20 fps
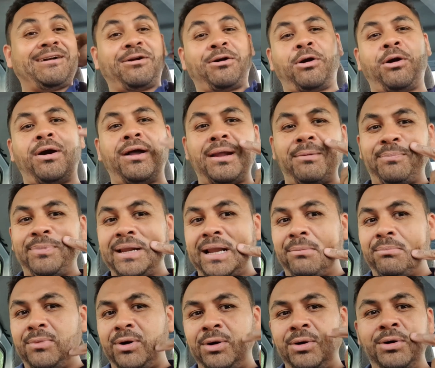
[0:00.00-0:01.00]
cola pela
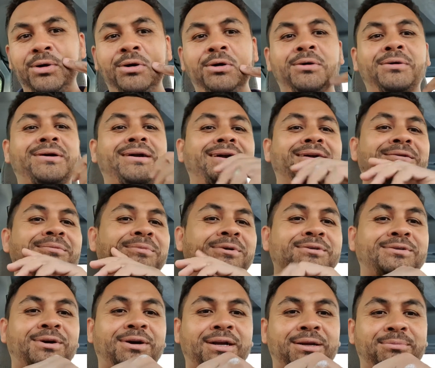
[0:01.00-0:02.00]
boca, e
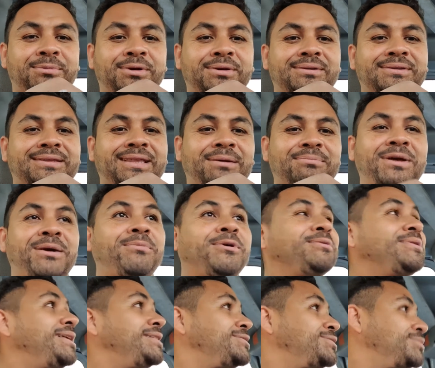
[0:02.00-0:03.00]
olha, até minha mão
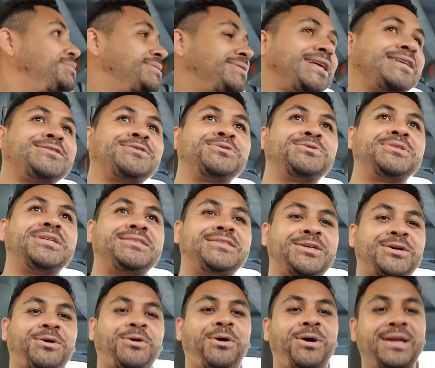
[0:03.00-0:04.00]
tá, tá suja de
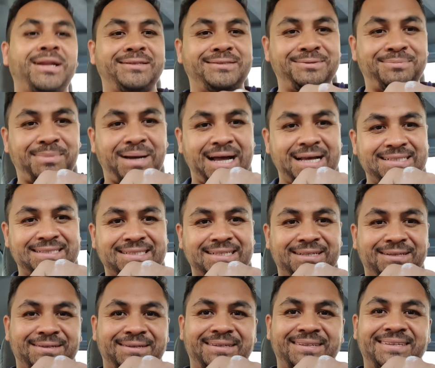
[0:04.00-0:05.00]
cola, de massa
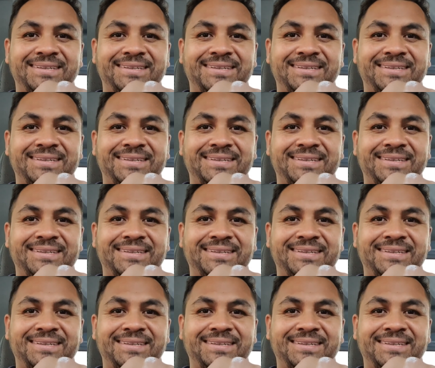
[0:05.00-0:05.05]
aí, ó.